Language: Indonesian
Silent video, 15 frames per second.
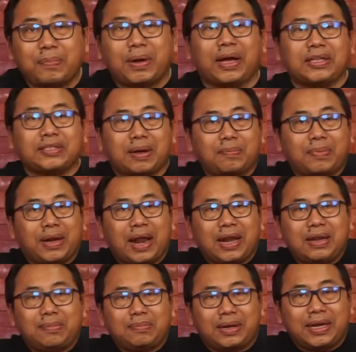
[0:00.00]
Apakah Kaisang
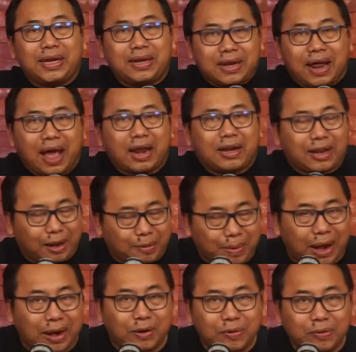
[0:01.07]
berani menindak Ade
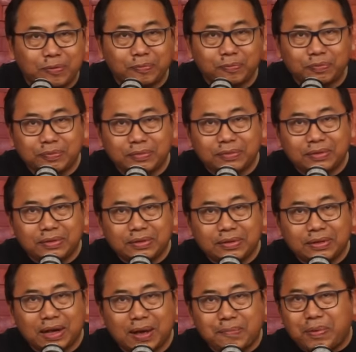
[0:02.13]
Armando?
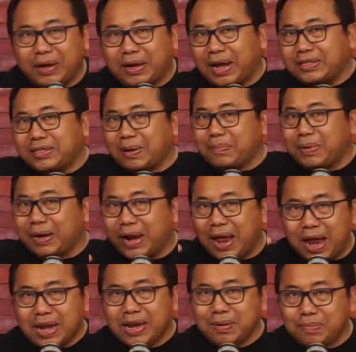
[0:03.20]
Apakah Kaisang
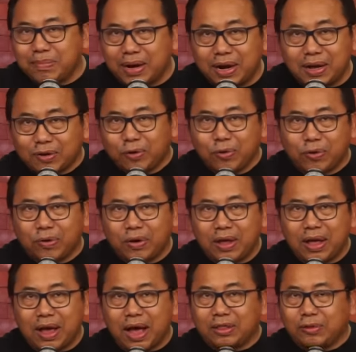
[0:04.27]
berani menegur
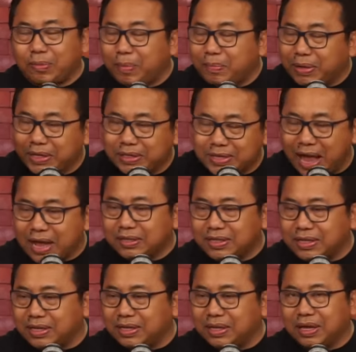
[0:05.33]
atau memberi
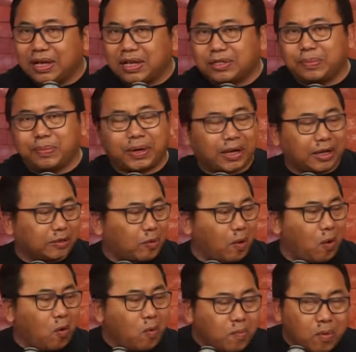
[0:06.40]
sanksi sebagai
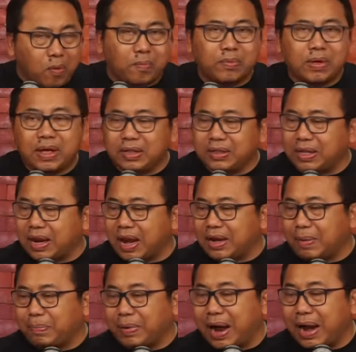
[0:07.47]
ketua umum
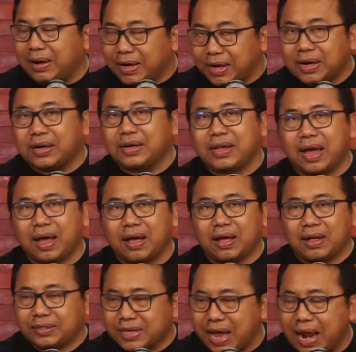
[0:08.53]
terhadap kadernya,
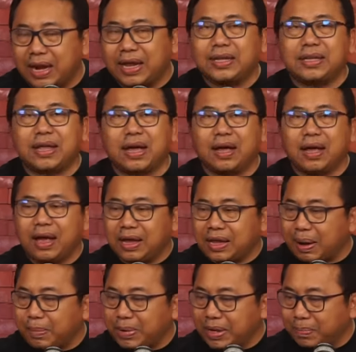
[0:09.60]
calegnya
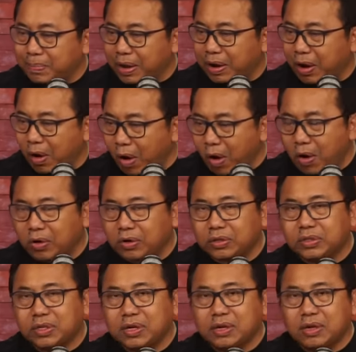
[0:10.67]
yang menyebar
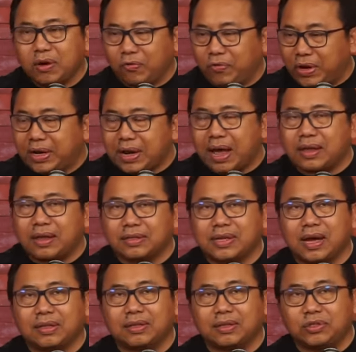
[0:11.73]
hoax? Fitnah yang
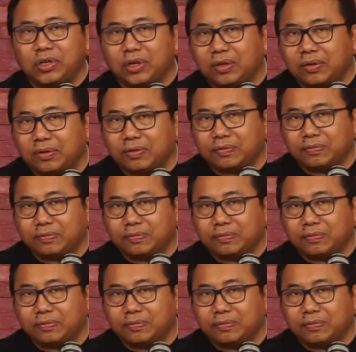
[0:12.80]
sangat keji itu.